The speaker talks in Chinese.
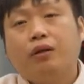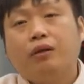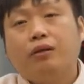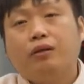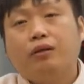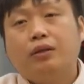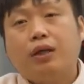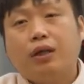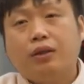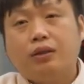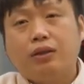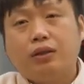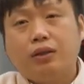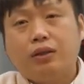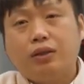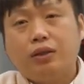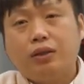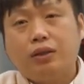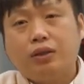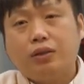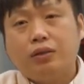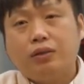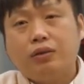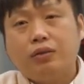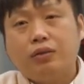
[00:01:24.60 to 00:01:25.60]
唐朝的时
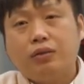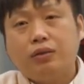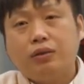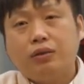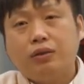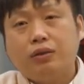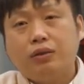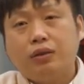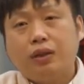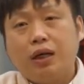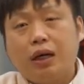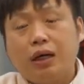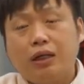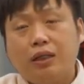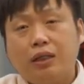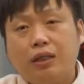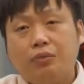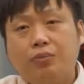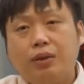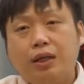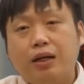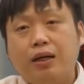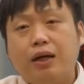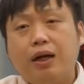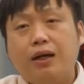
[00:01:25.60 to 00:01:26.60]
候啊，你
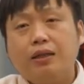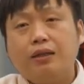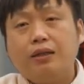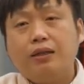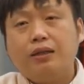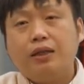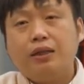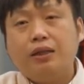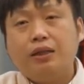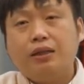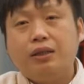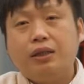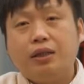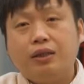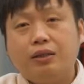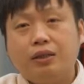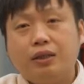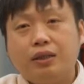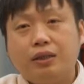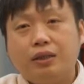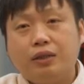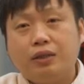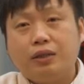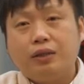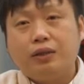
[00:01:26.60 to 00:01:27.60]
别看这些人考
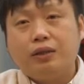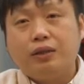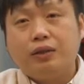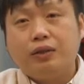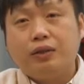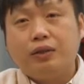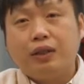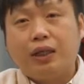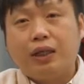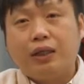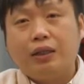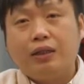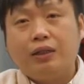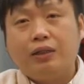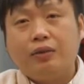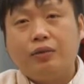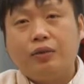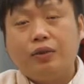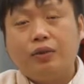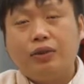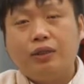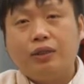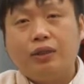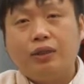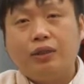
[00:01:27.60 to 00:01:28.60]
进士的时候啊，最
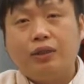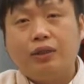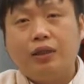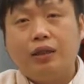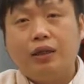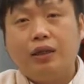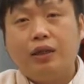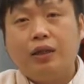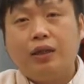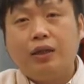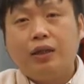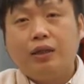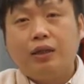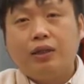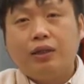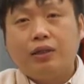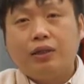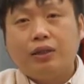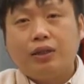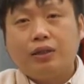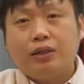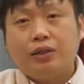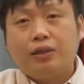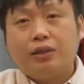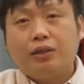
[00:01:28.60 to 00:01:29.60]
近这个
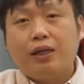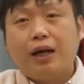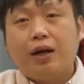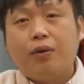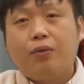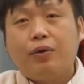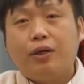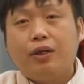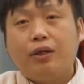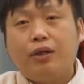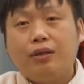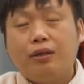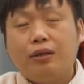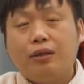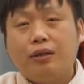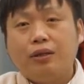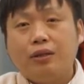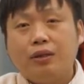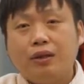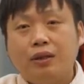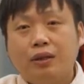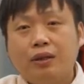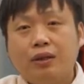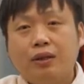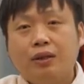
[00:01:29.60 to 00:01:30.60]
诗词大会很
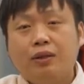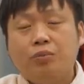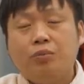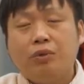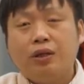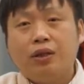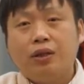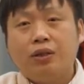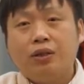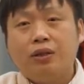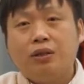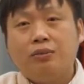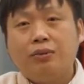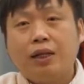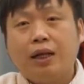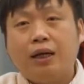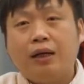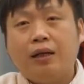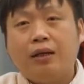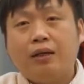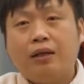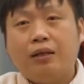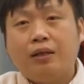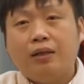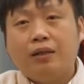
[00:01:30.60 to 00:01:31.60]
很热门是吧？
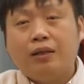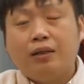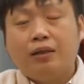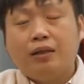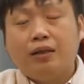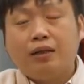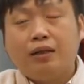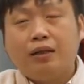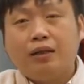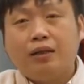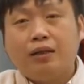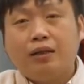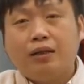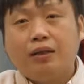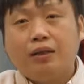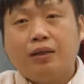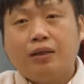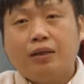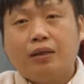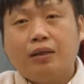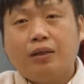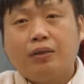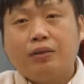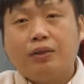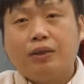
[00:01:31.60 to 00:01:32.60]

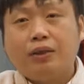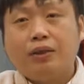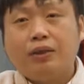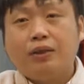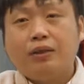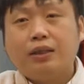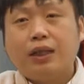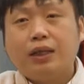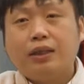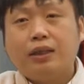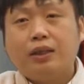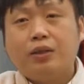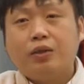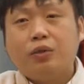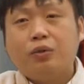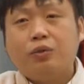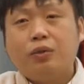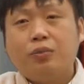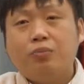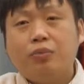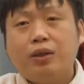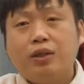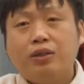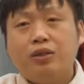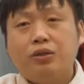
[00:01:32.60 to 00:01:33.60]
然后这个大家都会
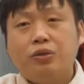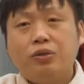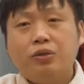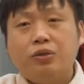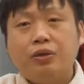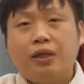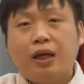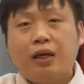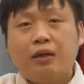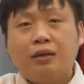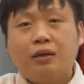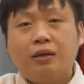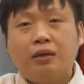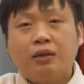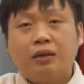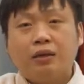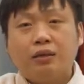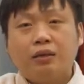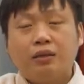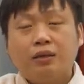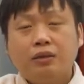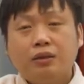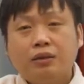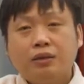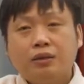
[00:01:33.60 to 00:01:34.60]
背几句唐
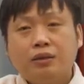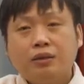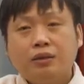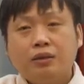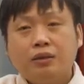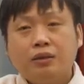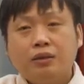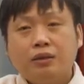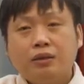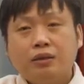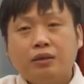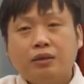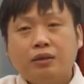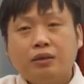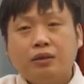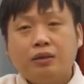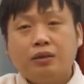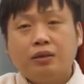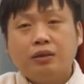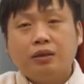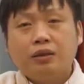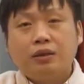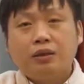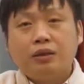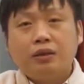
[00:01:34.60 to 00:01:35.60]

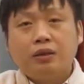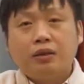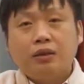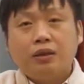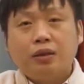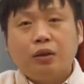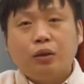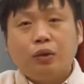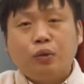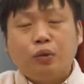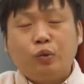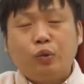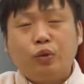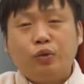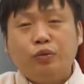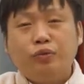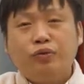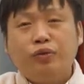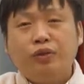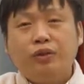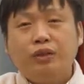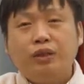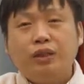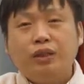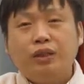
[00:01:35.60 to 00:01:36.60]
诗，“春
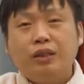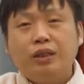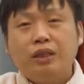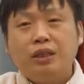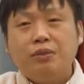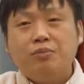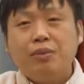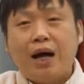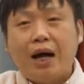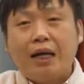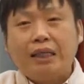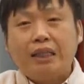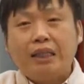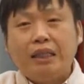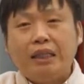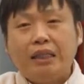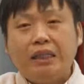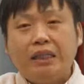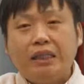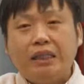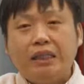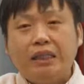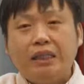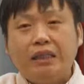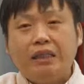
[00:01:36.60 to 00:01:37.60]
风得意马蹄
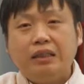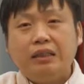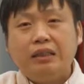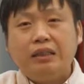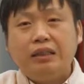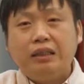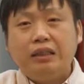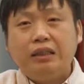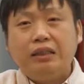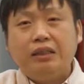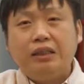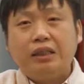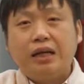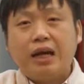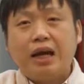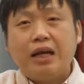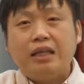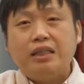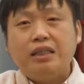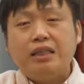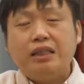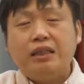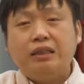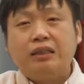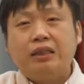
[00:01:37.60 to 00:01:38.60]
疾，一日看
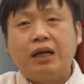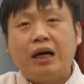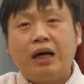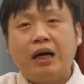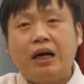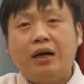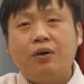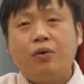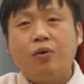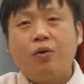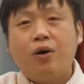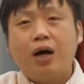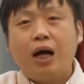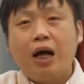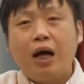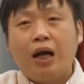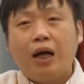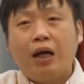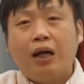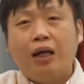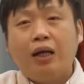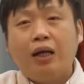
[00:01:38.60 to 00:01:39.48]
尽长安花。”